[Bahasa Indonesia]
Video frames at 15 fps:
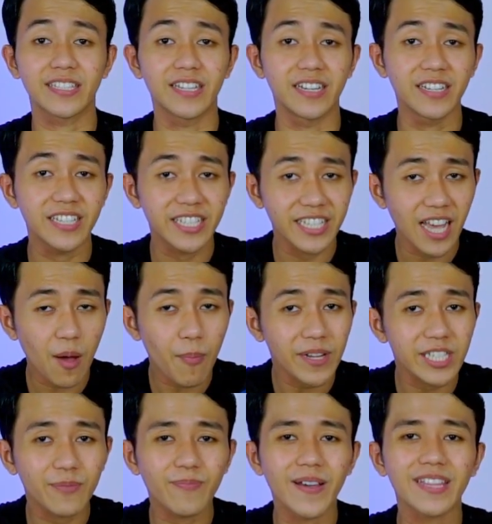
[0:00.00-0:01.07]
Jadi siapa
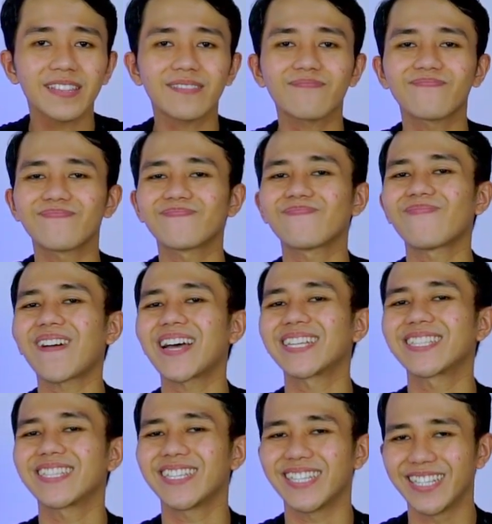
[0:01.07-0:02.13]
cepat
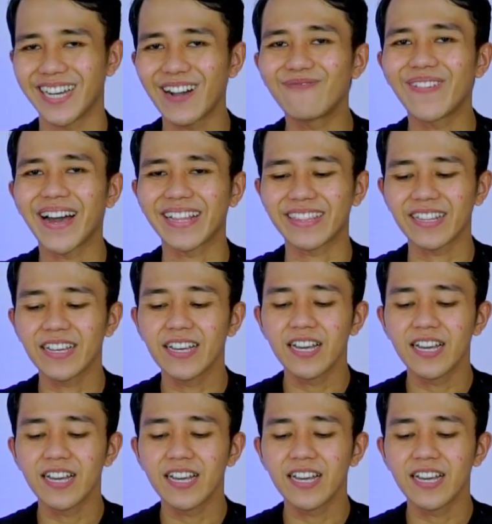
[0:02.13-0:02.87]
pasti dapat.